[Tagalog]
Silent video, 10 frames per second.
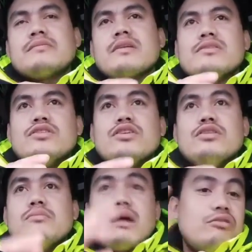So,
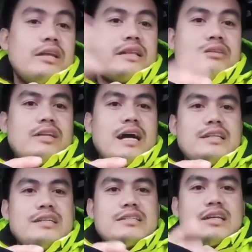makulit ako dati
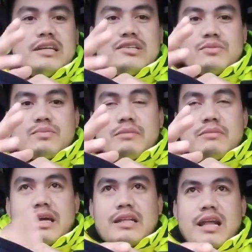dyan sa Dison Farm na
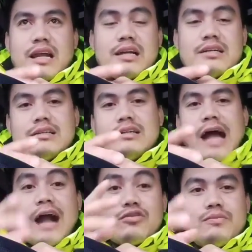yan. Talagang
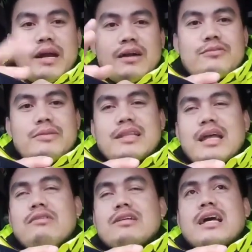akubi akubi ang
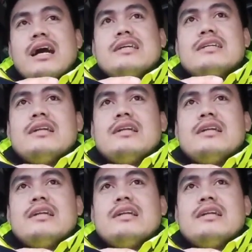tawag sa akin dyan.